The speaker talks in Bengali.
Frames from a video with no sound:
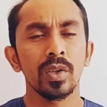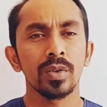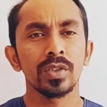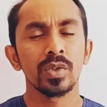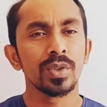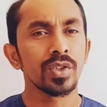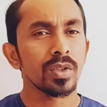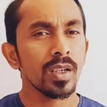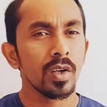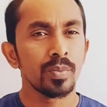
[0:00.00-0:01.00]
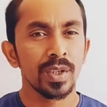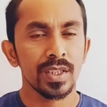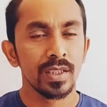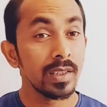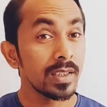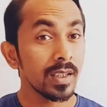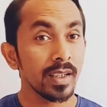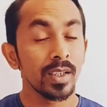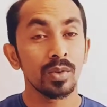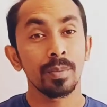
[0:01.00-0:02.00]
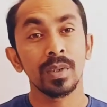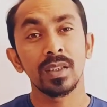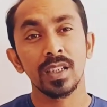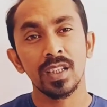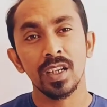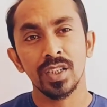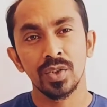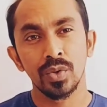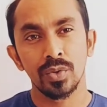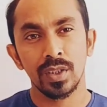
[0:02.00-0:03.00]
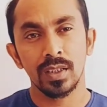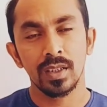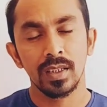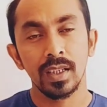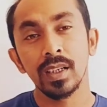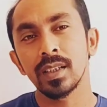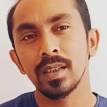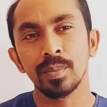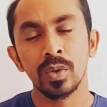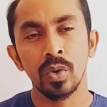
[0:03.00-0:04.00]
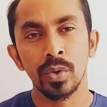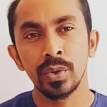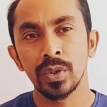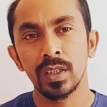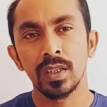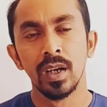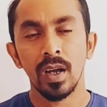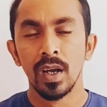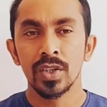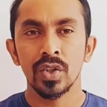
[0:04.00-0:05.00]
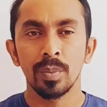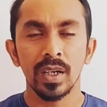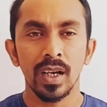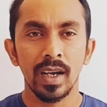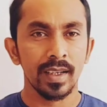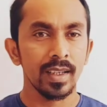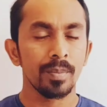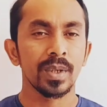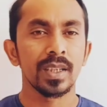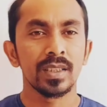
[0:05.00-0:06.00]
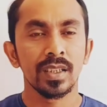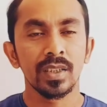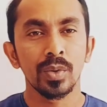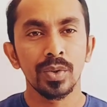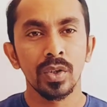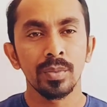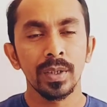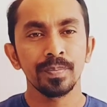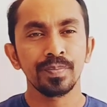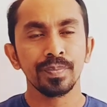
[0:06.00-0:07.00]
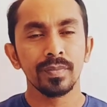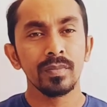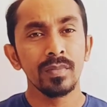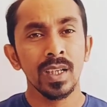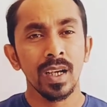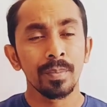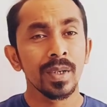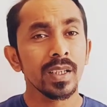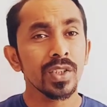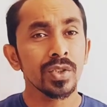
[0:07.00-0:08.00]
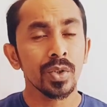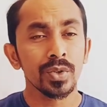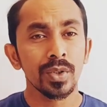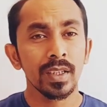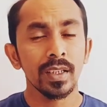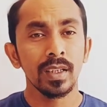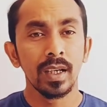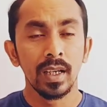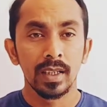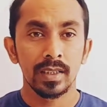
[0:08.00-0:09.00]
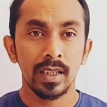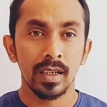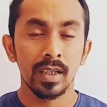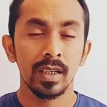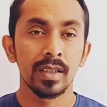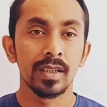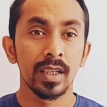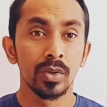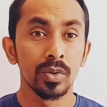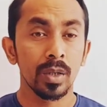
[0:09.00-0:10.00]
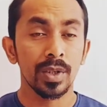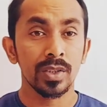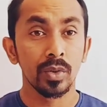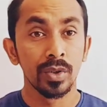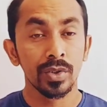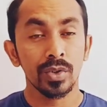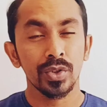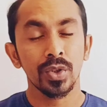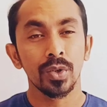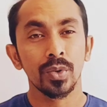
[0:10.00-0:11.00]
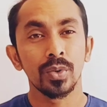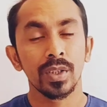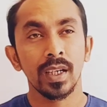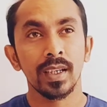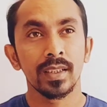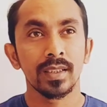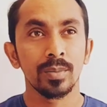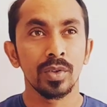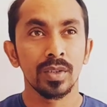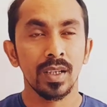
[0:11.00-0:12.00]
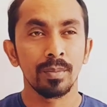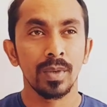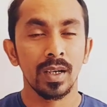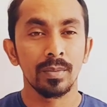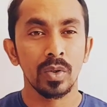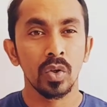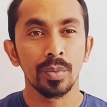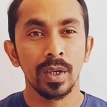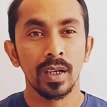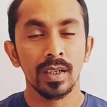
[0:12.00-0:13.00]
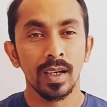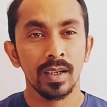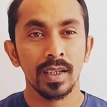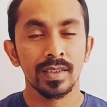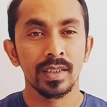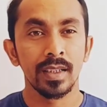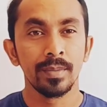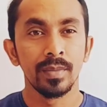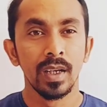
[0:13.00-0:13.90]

এখন সৌদি সরকার আউটপাস দিচ্ছে না কিন্তু আপনার দেশে আসা জরুরি এক্ষেত্রে আপনার করণীয় কি সবার আগে আপনাকে যেটি করতে হবে আপনাকে সশরীরে যারা রিয়াদ দূতাবাসের অধীনস্থ শহরগুলোতে থাকেন যেমন দাম্মাম খোবার আলকাসিম